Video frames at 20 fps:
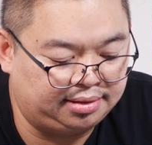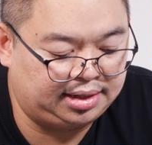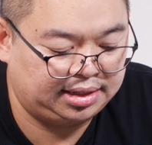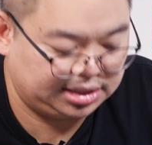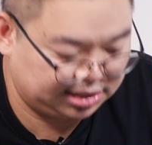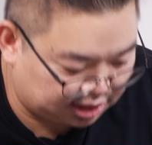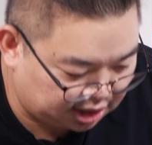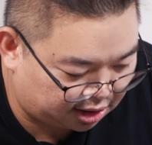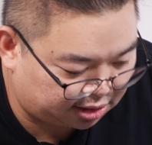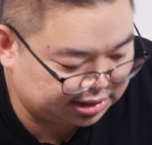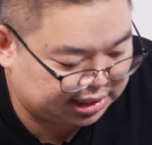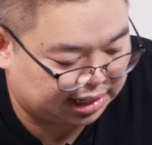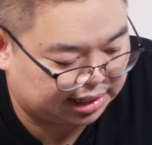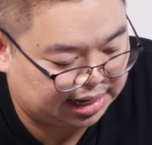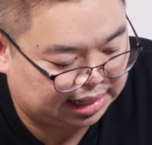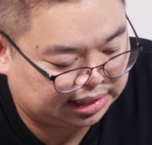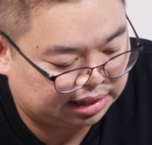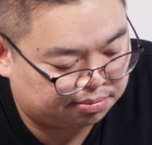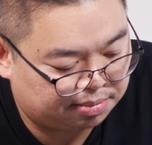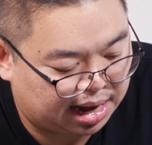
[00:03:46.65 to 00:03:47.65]
ดิจิตอลจาก
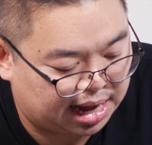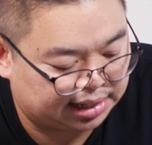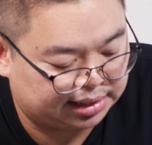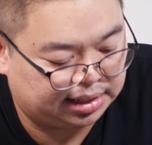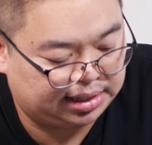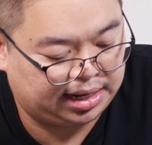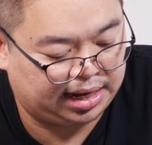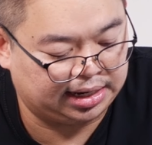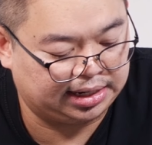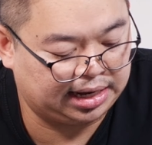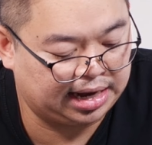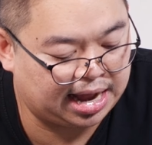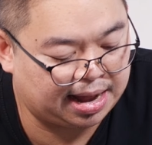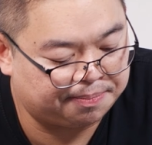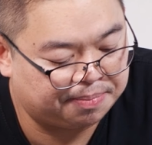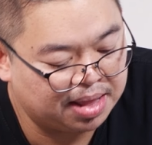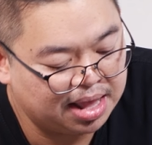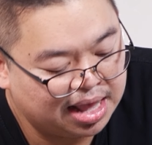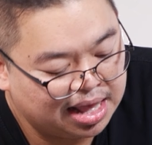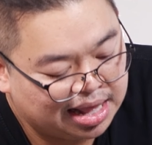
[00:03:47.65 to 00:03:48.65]
รัฐบาลนั่นเองนะครับ
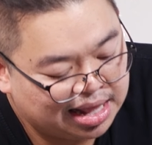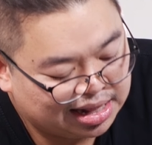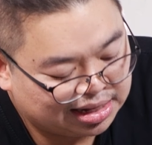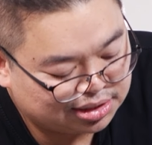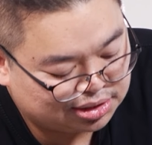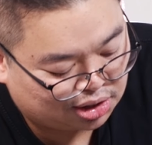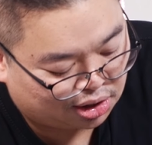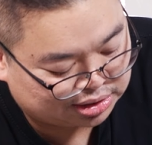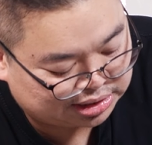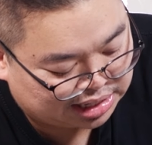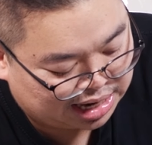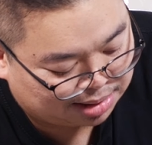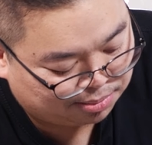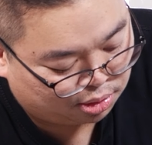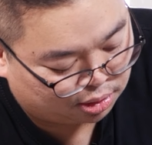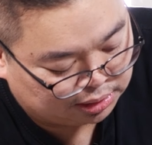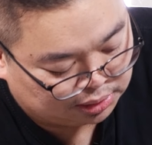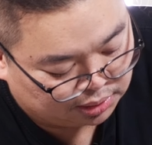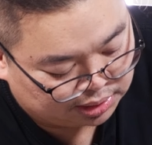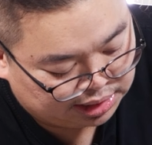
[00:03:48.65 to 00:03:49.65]
จอแสดงผ
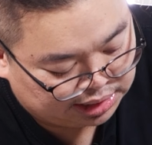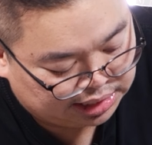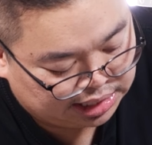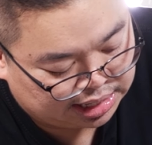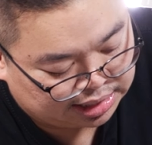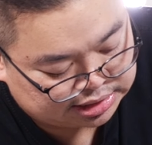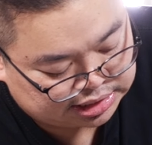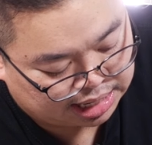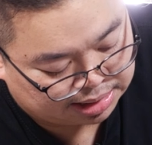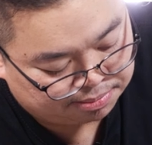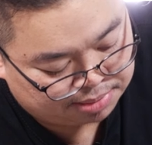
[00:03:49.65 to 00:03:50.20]
ลตัวนี้เนี่ยสา